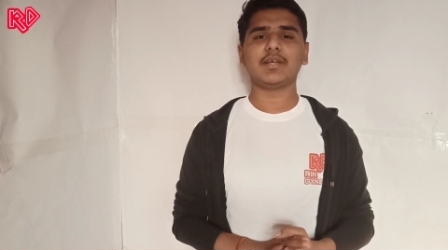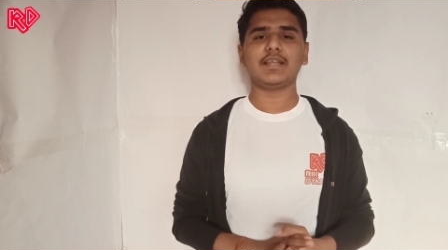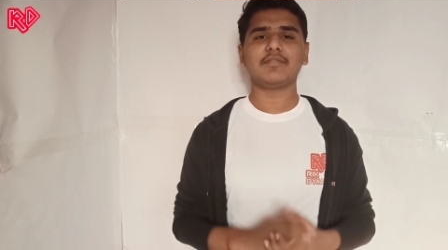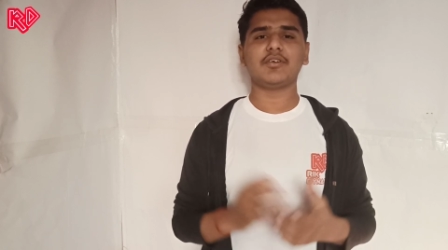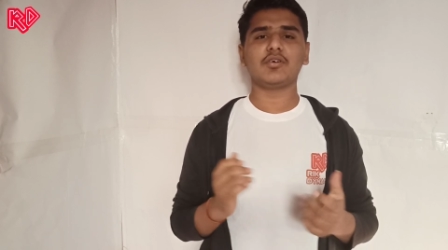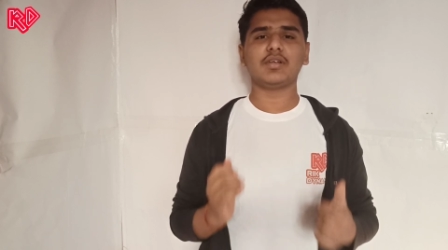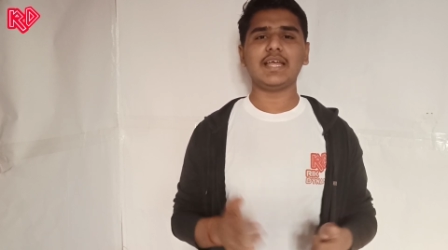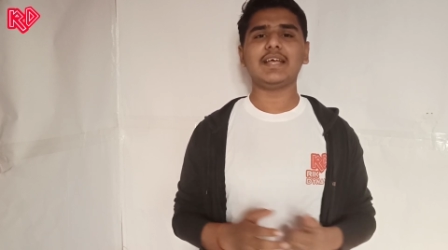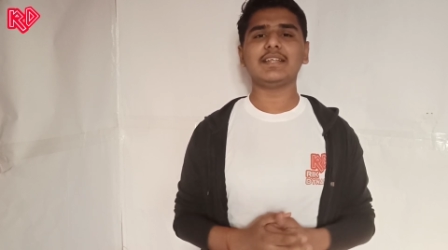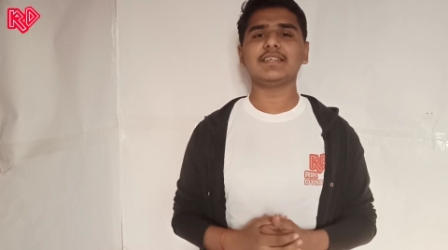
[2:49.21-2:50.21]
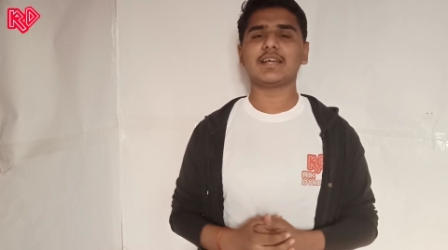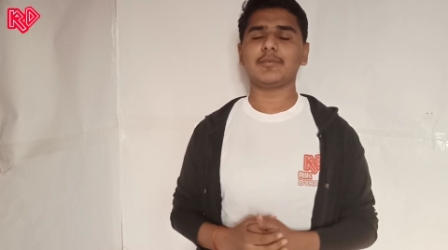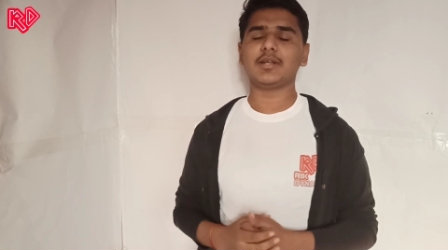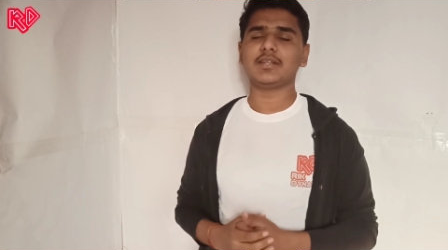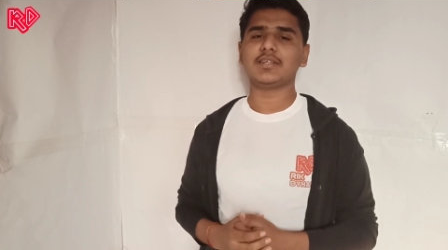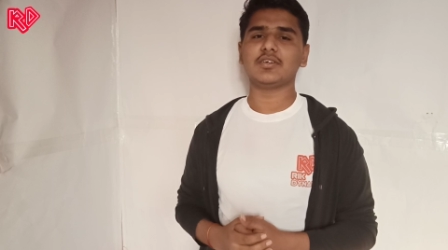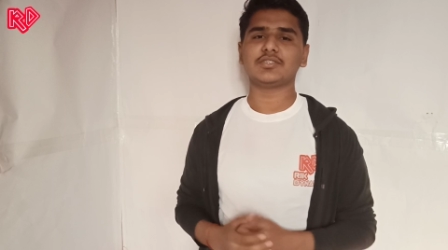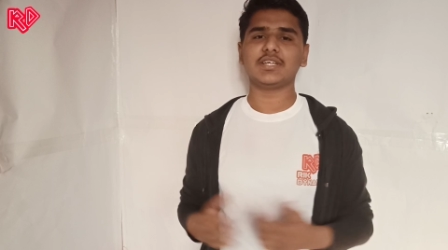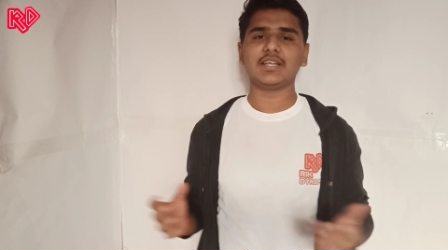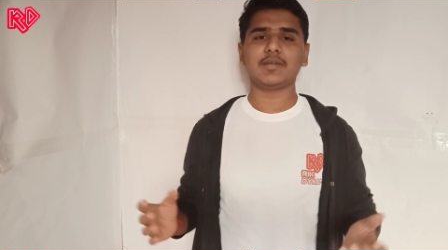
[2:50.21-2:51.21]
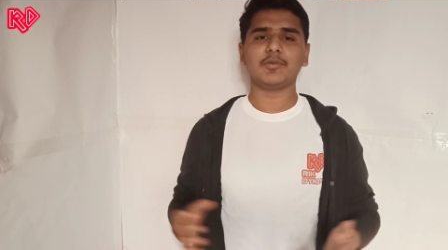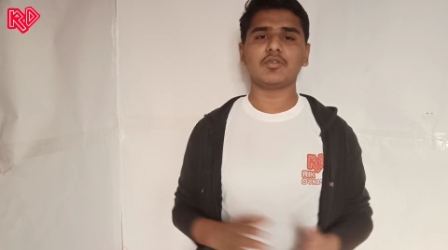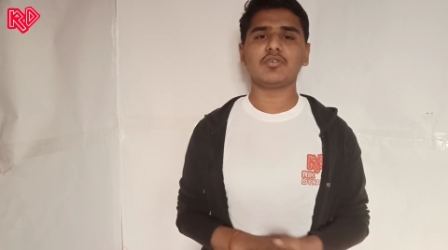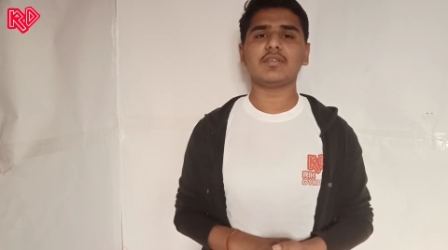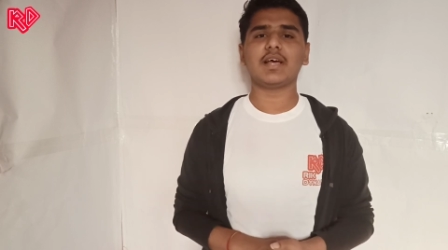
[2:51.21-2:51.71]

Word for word: के लिए इस वीडियो को लाइक कर दीजिए कमेंट कर दीजिए और शेयर करिए अपने दोस्तों के